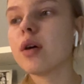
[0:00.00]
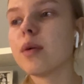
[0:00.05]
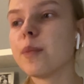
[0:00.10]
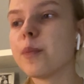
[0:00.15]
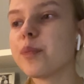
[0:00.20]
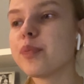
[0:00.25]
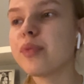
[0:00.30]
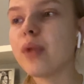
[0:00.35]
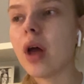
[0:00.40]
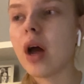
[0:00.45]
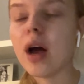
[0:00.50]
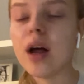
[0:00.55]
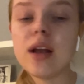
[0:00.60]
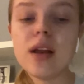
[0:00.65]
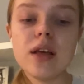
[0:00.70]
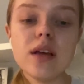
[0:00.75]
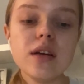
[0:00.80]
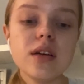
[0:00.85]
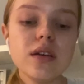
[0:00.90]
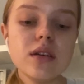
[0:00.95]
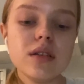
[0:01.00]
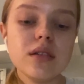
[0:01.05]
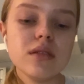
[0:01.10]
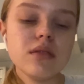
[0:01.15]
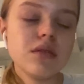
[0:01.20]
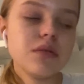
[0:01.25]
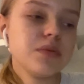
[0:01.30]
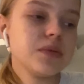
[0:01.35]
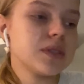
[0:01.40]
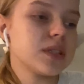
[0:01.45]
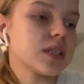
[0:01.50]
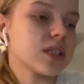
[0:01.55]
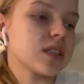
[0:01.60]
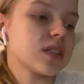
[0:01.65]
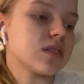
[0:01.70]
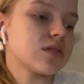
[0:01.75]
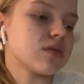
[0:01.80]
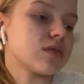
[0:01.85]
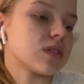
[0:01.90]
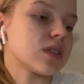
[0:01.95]
No, ale robię sobie
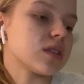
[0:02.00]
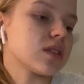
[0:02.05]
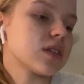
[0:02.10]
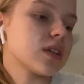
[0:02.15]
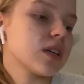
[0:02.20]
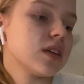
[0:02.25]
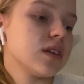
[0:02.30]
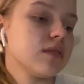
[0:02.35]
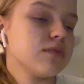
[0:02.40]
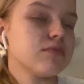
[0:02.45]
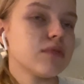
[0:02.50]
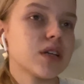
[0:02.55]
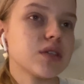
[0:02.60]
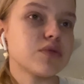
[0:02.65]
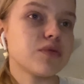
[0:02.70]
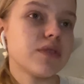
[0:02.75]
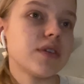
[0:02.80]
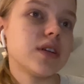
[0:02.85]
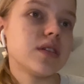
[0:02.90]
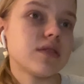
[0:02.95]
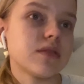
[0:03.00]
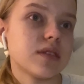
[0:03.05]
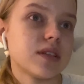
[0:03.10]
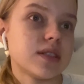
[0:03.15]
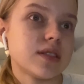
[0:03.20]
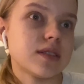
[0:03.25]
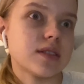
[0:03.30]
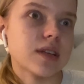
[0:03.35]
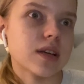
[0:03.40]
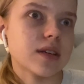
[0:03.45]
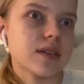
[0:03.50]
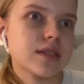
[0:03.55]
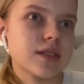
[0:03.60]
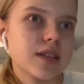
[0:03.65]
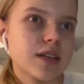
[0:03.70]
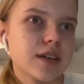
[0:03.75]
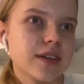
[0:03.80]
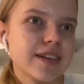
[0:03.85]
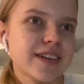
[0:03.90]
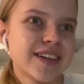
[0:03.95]
jakieś notatki, aktualnie o jakichś
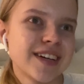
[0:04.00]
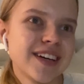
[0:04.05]
sankcjach,